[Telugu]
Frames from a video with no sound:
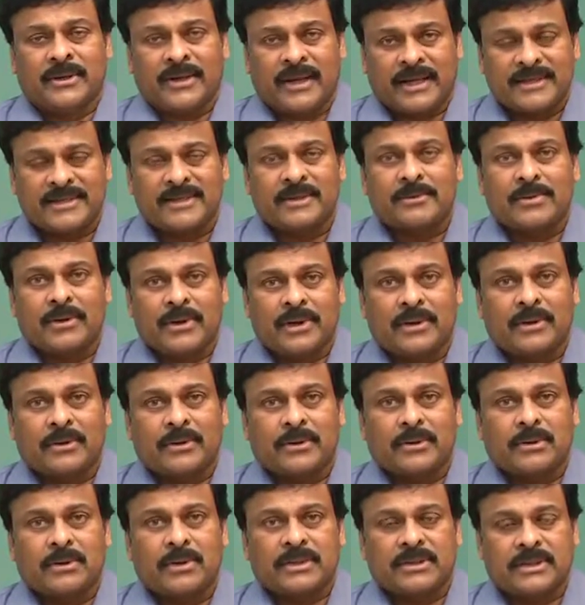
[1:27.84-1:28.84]
నా సినిమాల్లో
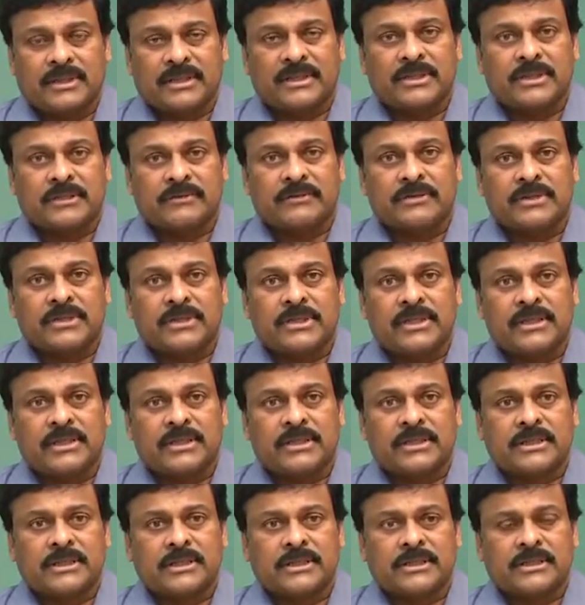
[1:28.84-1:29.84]
అతన్ని ఇవ్వటం
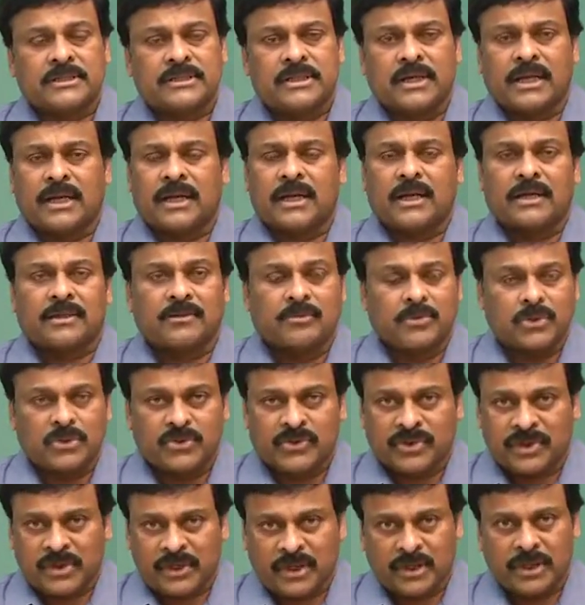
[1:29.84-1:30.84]
జరిగింది చాలా
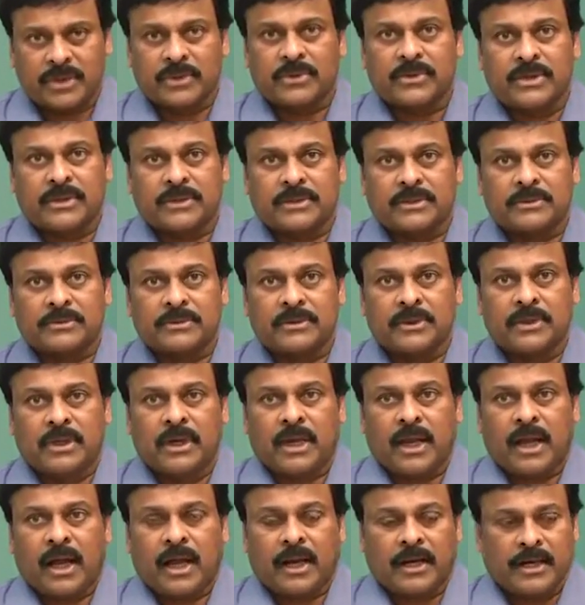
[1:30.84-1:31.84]
అద్భుతమైన నటుడు అతను
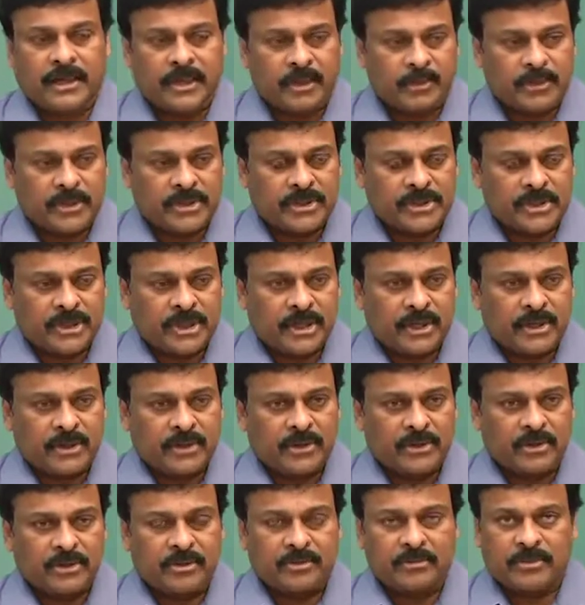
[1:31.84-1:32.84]
అంటే ఈ
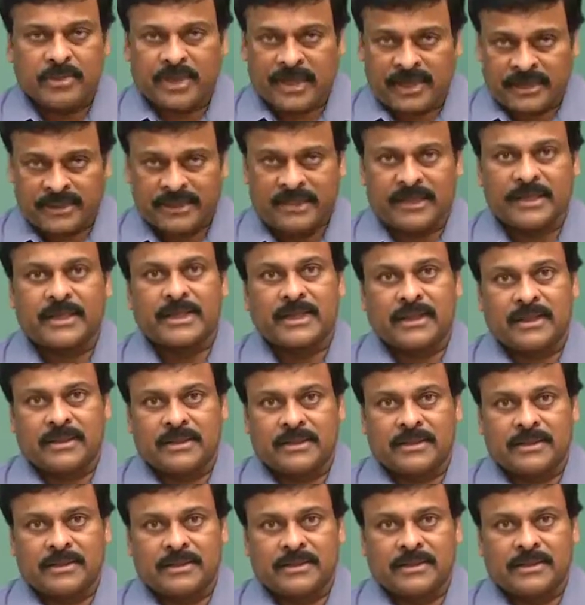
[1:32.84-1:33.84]
మధ్యకాలంలో మగధీర
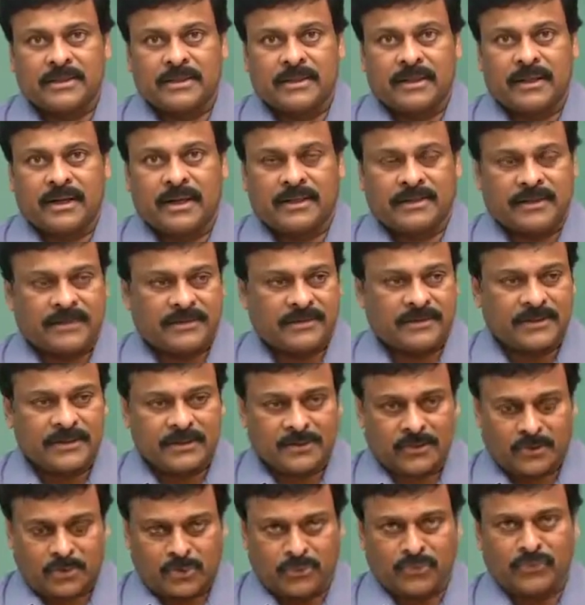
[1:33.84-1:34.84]
ఆ తర్వాత
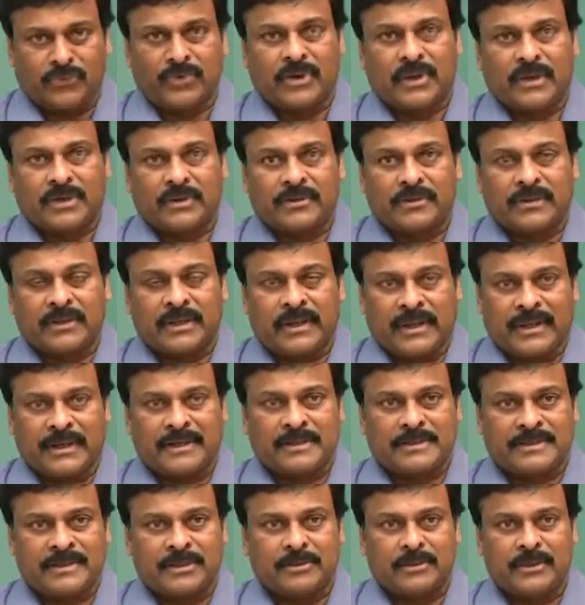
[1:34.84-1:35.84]
తుఫాన్
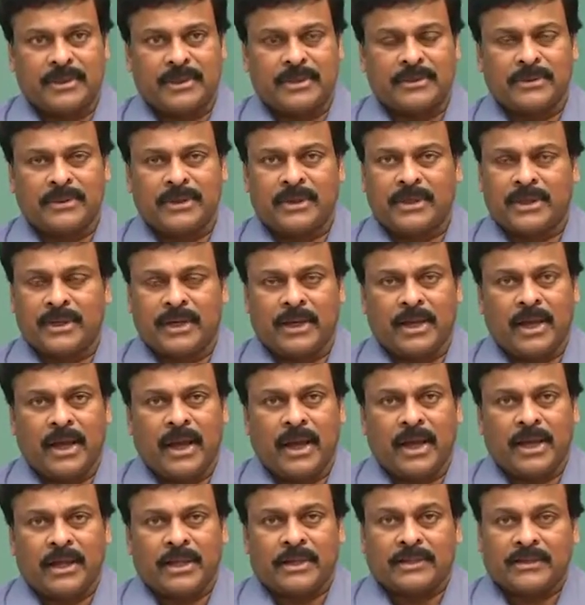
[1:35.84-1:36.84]
ఇలాంటి సినిమాలు ఇంకా
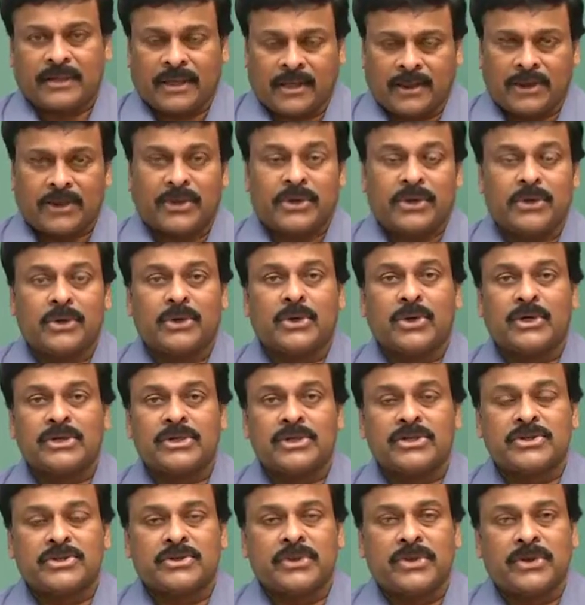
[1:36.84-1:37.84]
తను హీరోగా
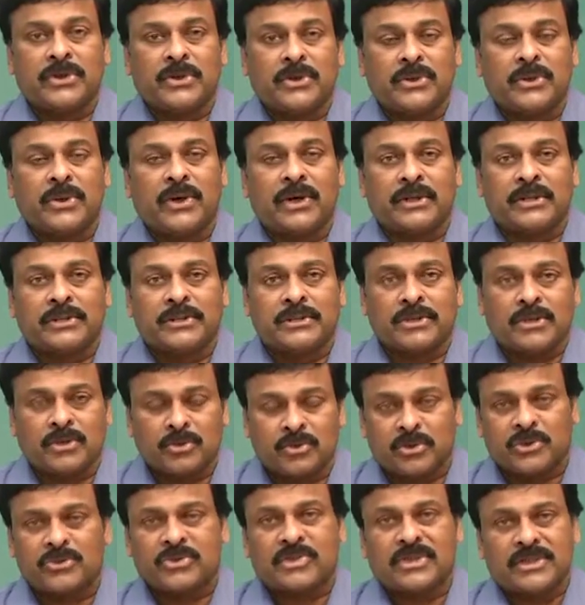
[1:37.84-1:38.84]
చేస్తుంటే ఎన్నో
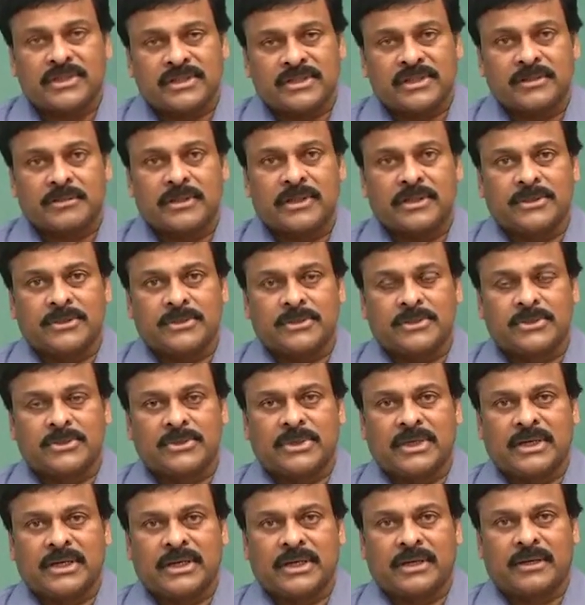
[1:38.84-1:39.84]
అత్యద్భుతమైన సినిమాలు
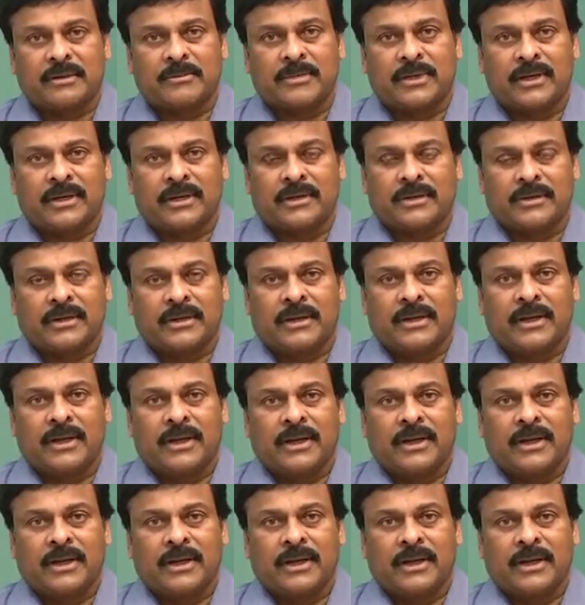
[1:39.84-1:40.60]
చూస్తుంటే కనుక మనకు ఒక